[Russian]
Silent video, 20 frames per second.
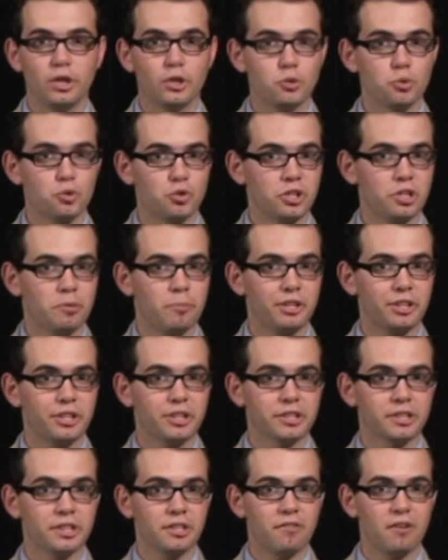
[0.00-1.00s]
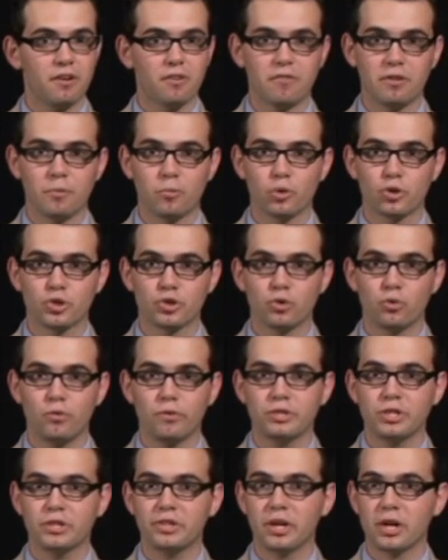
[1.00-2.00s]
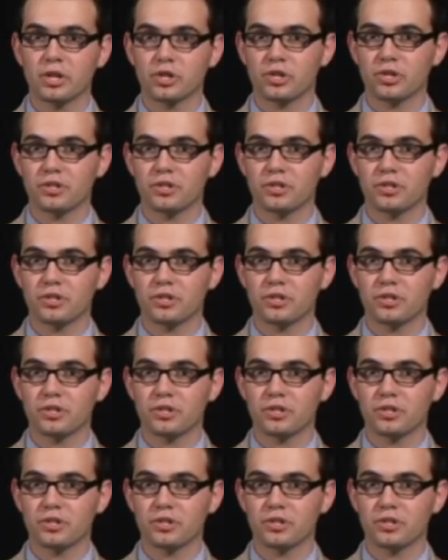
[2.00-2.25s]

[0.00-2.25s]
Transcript: Сюжеты Банкир ТВ вы можете увидеть также